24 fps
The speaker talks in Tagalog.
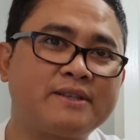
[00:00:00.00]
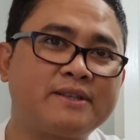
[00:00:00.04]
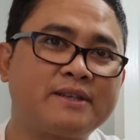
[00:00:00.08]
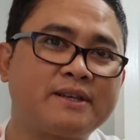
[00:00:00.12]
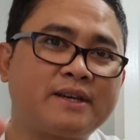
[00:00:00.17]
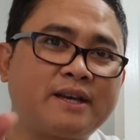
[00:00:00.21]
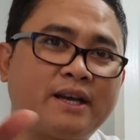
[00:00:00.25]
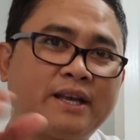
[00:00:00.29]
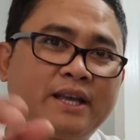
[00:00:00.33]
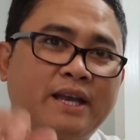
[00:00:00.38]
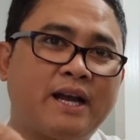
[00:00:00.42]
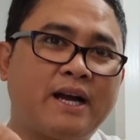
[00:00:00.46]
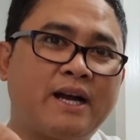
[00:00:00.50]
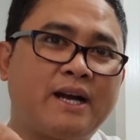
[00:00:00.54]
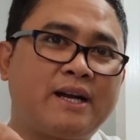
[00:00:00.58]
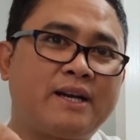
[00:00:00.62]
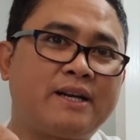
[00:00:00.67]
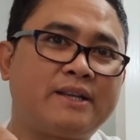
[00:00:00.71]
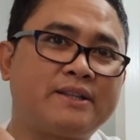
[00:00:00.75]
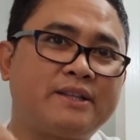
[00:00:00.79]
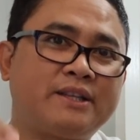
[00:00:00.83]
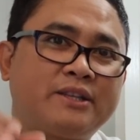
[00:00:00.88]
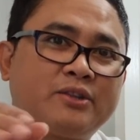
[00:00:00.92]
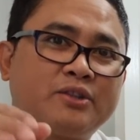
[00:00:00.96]

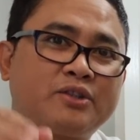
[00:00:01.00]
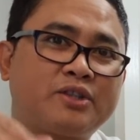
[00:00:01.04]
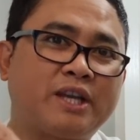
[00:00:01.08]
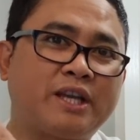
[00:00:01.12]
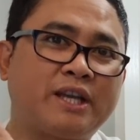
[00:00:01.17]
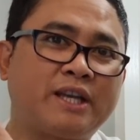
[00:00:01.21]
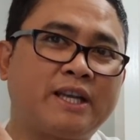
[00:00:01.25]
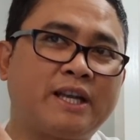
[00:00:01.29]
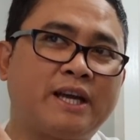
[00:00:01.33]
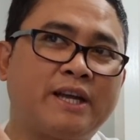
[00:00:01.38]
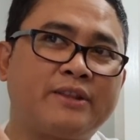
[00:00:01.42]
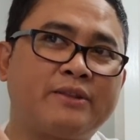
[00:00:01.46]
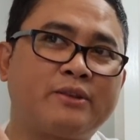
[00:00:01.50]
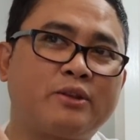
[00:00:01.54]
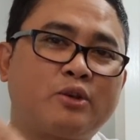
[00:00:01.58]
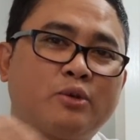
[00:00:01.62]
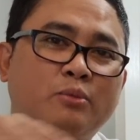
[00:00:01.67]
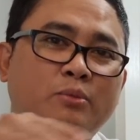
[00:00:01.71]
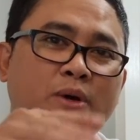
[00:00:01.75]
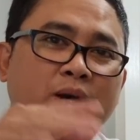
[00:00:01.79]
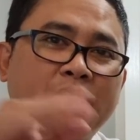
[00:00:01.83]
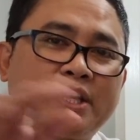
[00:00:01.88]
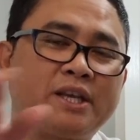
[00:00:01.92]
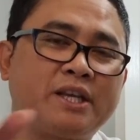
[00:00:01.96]
Kaya dito sa England,
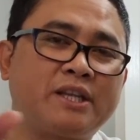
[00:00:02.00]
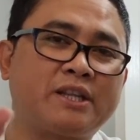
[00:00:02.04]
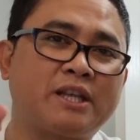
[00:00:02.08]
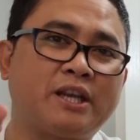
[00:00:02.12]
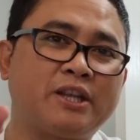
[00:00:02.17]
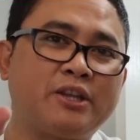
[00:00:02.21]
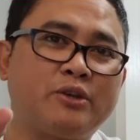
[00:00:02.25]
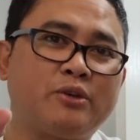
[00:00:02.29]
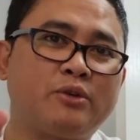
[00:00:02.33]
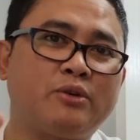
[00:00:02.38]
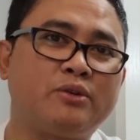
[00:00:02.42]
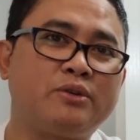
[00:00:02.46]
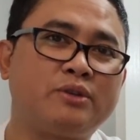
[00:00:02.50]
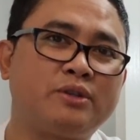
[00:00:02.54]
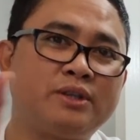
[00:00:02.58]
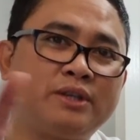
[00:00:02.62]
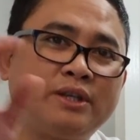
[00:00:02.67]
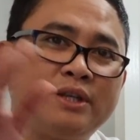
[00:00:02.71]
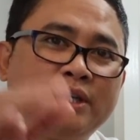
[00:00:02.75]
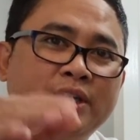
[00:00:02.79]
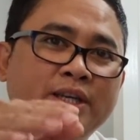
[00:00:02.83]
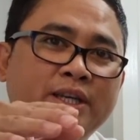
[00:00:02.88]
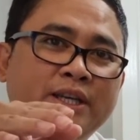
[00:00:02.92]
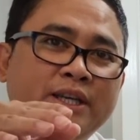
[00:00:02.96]
kung makikita nyo,
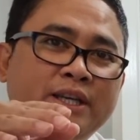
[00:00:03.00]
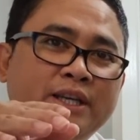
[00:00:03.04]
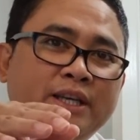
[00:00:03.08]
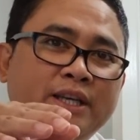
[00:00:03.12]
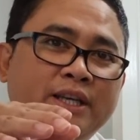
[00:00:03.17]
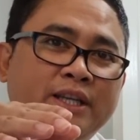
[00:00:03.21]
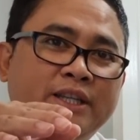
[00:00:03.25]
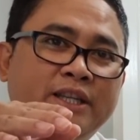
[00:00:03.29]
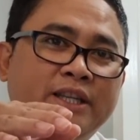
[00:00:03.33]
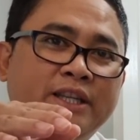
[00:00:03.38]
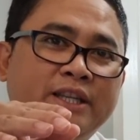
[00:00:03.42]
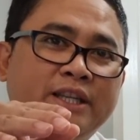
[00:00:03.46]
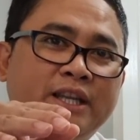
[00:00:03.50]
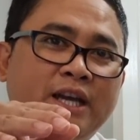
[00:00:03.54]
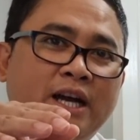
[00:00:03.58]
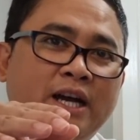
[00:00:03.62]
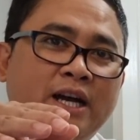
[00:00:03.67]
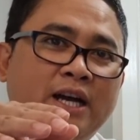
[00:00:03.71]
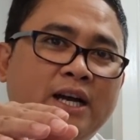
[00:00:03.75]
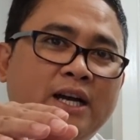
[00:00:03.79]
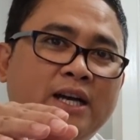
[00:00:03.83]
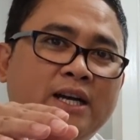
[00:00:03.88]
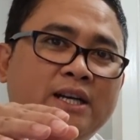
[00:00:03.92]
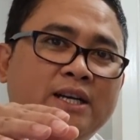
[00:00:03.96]
hindi
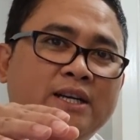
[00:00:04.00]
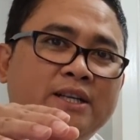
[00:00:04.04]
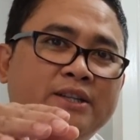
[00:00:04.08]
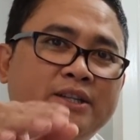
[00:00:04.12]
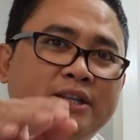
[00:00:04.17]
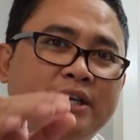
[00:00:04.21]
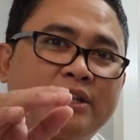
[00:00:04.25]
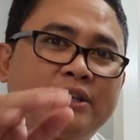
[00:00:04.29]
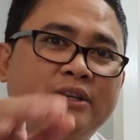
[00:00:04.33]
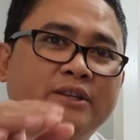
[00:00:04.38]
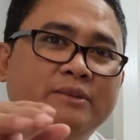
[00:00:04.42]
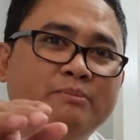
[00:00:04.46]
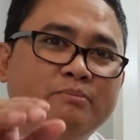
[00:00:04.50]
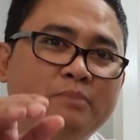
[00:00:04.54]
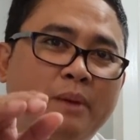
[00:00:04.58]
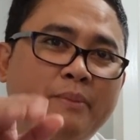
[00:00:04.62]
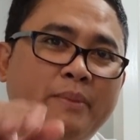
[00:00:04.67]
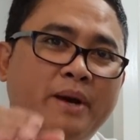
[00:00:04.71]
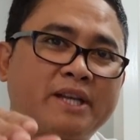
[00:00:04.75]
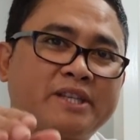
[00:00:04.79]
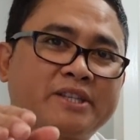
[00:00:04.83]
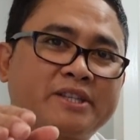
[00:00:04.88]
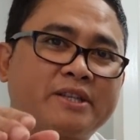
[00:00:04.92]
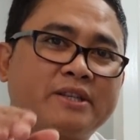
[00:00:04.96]
na
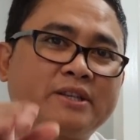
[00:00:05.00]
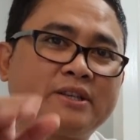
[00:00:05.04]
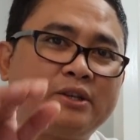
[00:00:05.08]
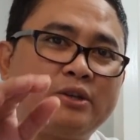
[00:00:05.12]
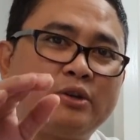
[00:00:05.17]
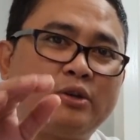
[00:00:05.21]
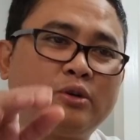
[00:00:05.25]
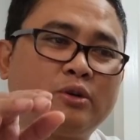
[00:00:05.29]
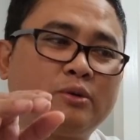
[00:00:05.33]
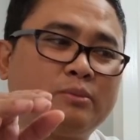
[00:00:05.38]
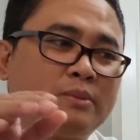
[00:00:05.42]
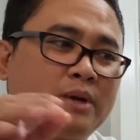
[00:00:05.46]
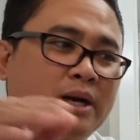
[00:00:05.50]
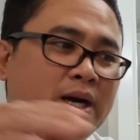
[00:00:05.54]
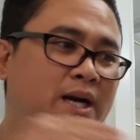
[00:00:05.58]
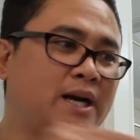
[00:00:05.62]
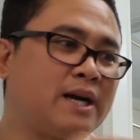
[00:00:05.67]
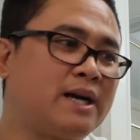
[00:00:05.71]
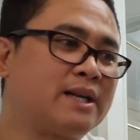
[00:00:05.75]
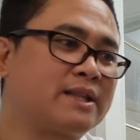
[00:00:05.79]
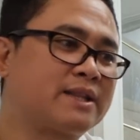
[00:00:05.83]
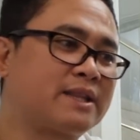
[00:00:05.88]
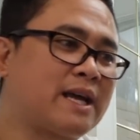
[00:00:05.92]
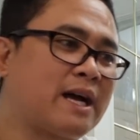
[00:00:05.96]
nagmamask yung
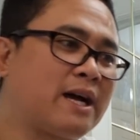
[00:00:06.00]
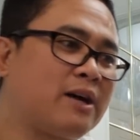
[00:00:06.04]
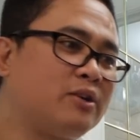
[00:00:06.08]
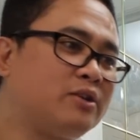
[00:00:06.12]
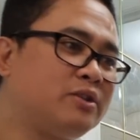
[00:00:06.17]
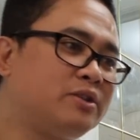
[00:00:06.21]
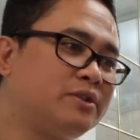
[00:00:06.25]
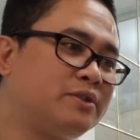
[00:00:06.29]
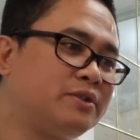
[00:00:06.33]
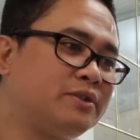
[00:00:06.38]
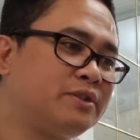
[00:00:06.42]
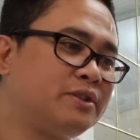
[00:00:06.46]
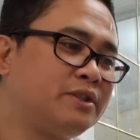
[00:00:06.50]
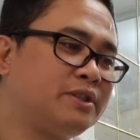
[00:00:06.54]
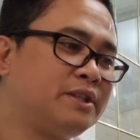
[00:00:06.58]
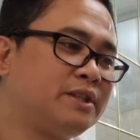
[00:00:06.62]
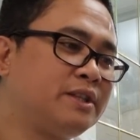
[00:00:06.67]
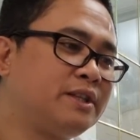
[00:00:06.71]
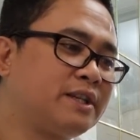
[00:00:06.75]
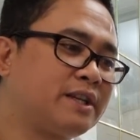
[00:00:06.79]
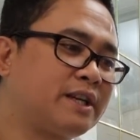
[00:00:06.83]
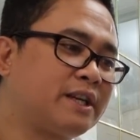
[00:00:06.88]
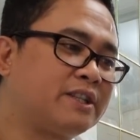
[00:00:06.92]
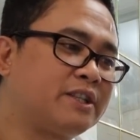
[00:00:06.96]
mga tao.
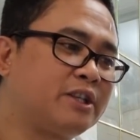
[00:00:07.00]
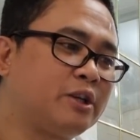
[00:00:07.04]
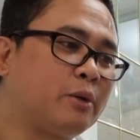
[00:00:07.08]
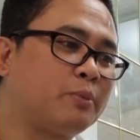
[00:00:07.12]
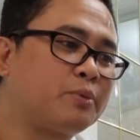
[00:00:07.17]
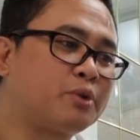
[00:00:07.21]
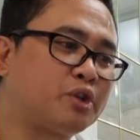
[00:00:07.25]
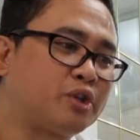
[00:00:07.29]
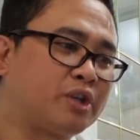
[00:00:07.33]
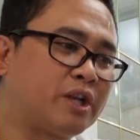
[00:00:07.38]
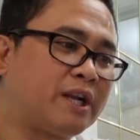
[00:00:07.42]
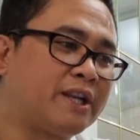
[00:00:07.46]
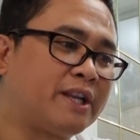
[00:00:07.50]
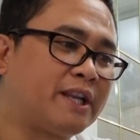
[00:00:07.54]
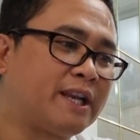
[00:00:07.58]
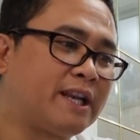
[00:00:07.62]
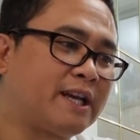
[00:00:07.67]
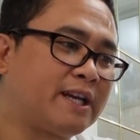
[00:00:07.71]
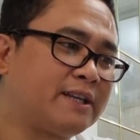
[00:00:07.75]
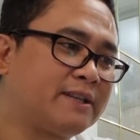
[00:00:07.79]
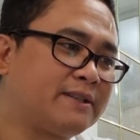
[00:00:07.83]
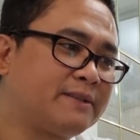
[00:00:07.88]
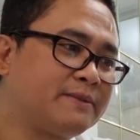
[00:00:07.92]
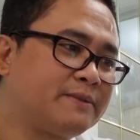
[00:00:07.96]
Kasi optional na
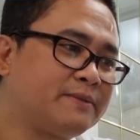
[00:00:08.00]
lang.